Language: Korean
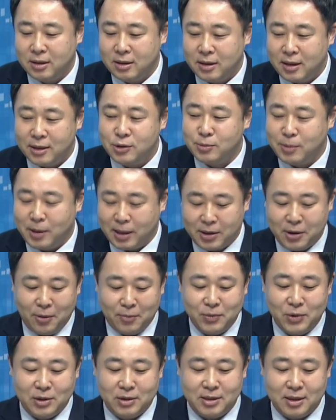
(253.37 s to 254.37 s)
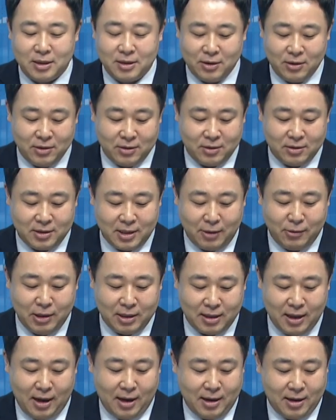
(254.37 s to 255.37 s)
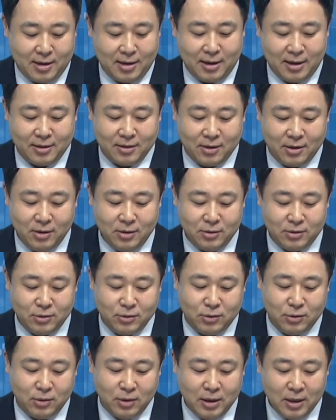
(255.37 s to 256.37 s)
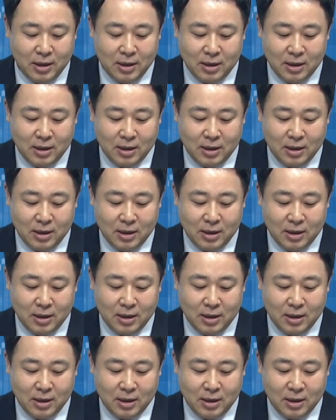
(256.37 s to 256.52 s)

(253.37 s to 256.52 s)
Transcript: 할 수밖에 없는 이제 그런 음. 상황이다라는 거. 그리고 네.